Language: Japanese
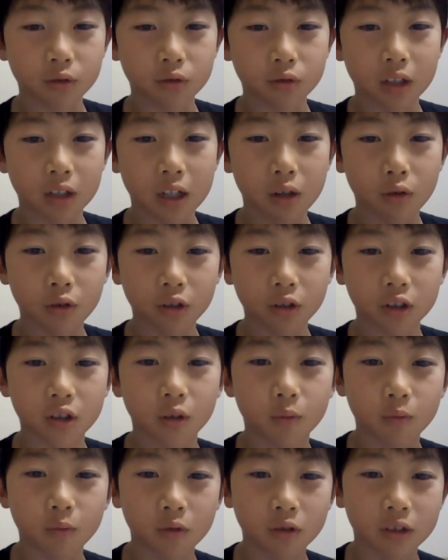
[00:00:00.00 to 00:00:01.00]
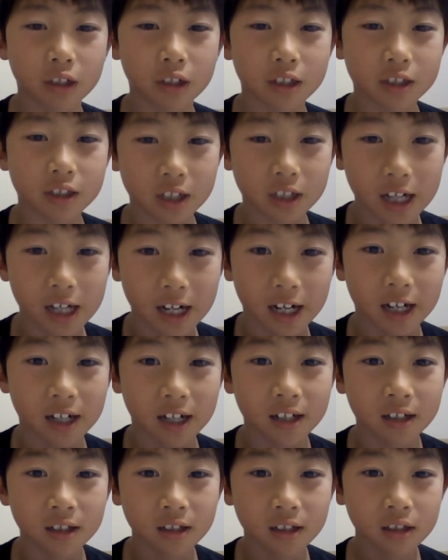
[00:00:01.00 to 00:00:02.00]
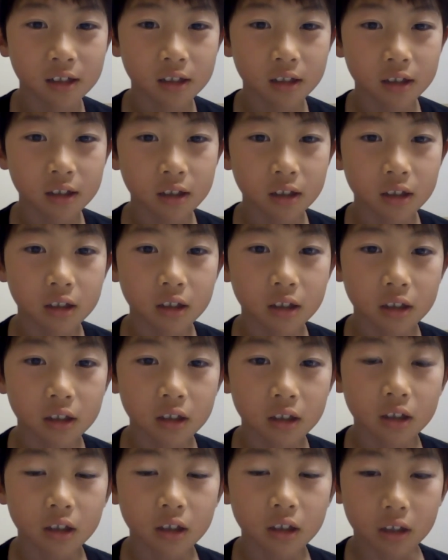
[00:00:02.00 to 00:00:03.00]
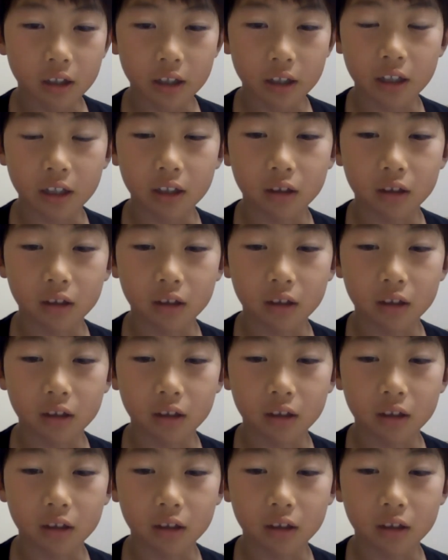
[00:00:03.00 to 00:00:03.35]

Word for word: とが多いと思うんですが、はい。えー、っ